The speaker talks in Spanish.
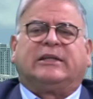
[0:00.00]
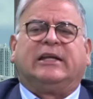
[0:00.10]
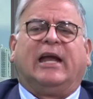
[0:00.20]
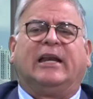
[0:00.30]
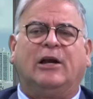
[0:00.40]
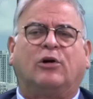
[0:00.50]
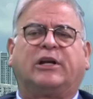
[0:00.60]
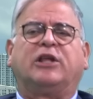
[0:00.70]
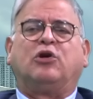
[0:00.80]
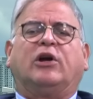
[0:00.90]
tiene
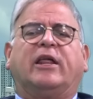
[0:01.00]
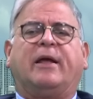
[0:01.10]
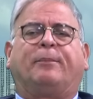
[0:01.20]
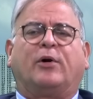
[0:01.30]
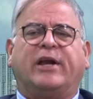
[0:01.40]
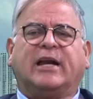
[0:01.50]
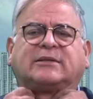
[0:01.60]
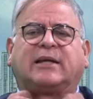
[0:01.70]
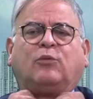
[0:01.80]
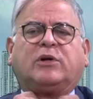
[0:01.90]
los riñones de ponerse